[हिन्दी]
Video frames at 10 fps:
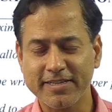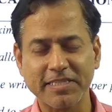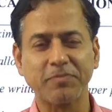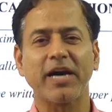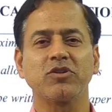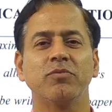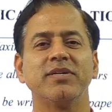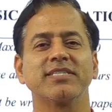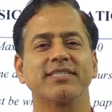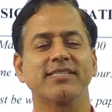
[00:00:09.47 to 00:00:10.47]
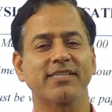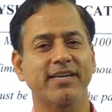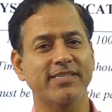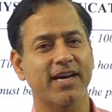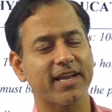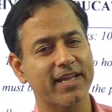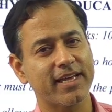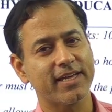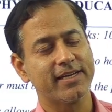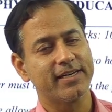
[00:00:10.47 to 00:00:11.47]
इस बार जो हम डिस्कस करने जा रहे
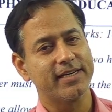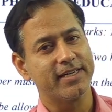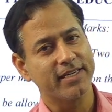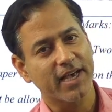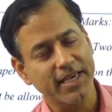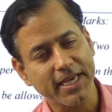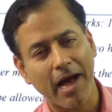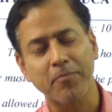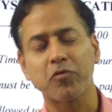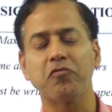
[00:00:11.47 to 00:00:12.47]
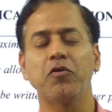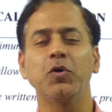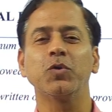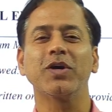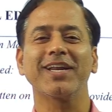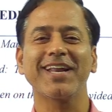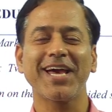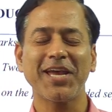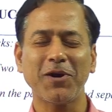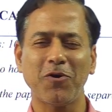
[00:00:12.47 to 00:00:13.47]
हैं यही आपको फॉलो
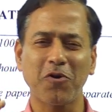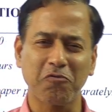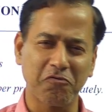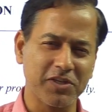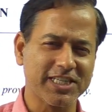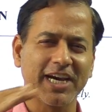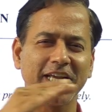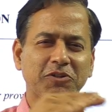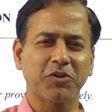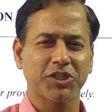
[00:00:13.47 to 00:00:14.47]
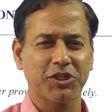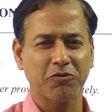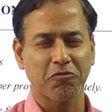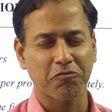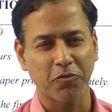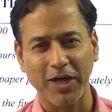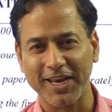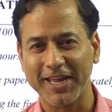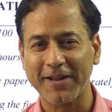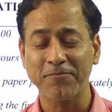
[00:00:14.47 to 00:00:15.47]
करना है और फिजिकल एजुकेशन को फोड़
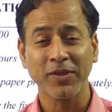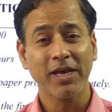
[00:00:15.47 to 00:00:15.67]
आना है